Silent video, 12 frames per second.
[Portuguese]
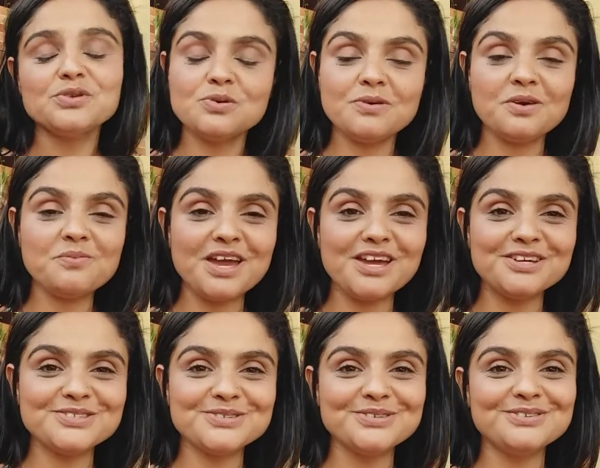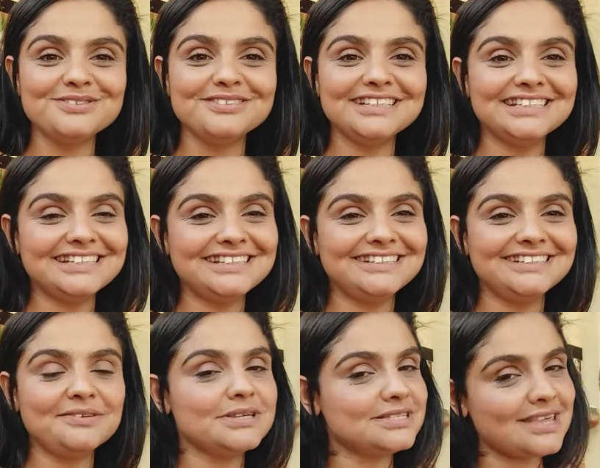Super beijo
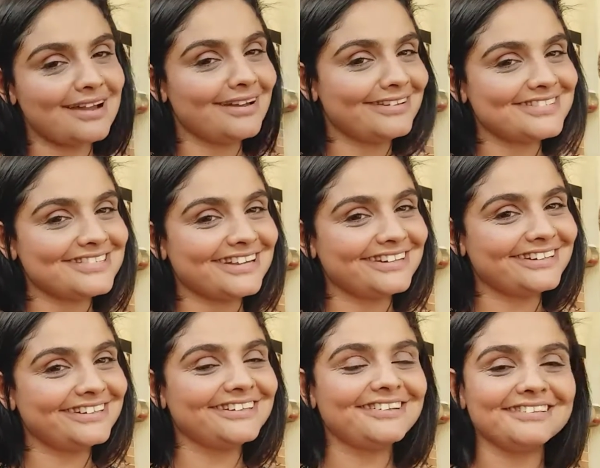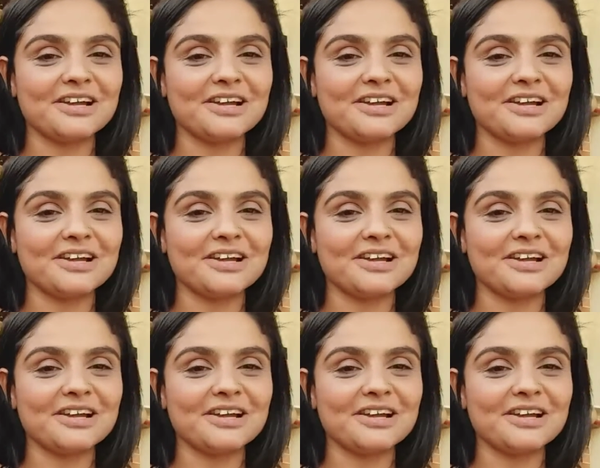e me segue aqui no Instagram.